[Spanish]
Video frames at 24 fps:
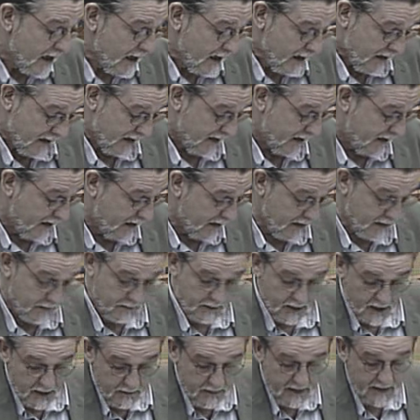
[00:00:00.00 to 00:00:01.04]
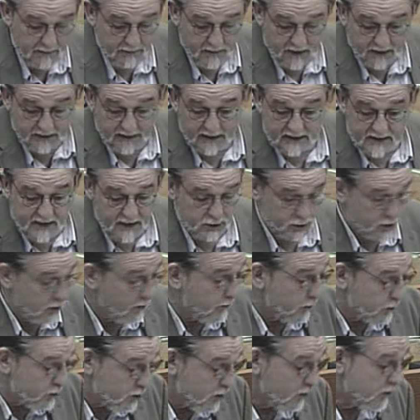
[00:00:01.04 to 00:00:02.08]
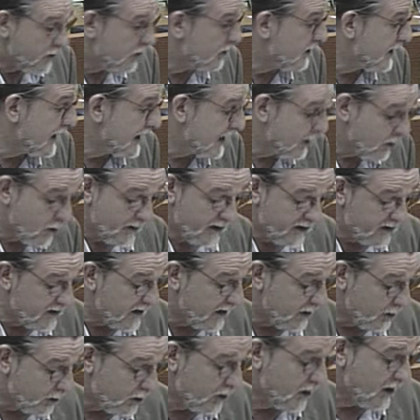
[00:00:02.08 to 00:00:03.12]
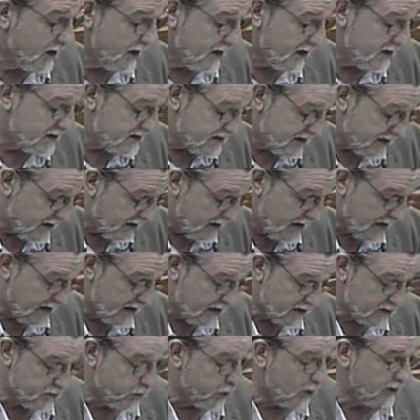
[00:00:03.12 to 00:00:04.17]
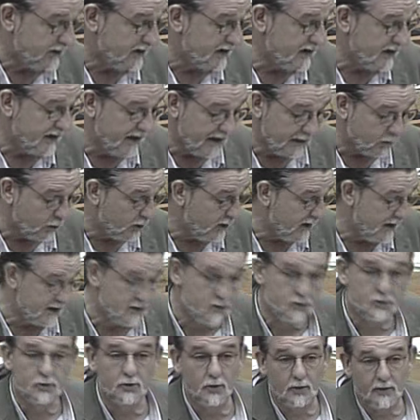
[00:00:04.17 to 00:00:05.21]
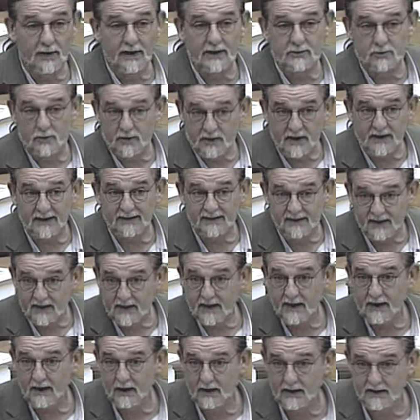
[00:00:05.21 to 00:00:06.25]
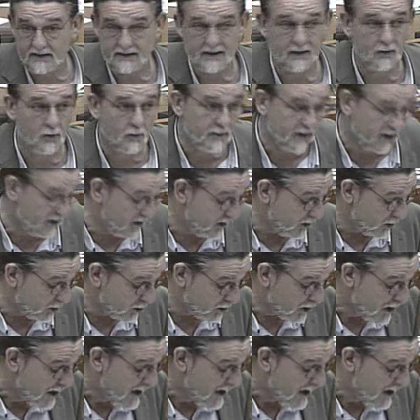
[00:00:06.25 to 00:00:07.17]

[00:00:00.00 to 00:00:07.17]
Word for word: Y, bien, detrás de esto, pues como ya he comentado, están las puertas giratorias. Toda la sociedad tiene esa convicción.